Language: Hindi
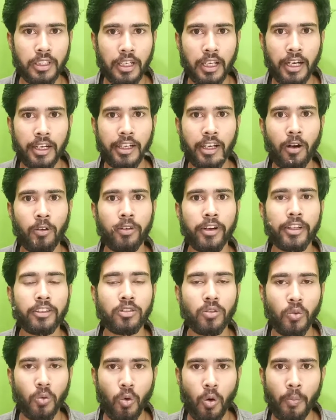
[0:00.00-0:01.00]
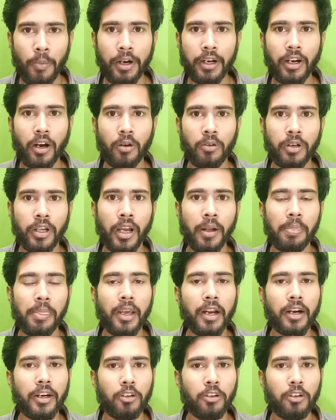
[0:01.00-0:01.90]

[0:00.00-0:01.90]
जन का डाउट है जो कॉमेंट डाउट है